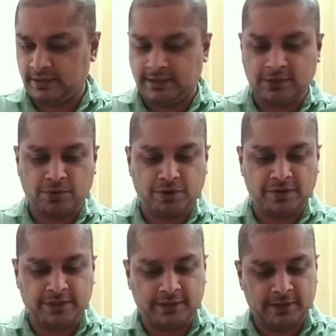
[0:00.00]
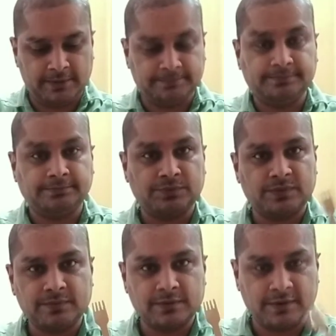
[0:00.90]
இது கூட வந்து
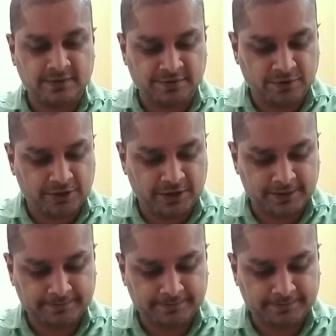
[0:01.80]
ஃபோர்க்கு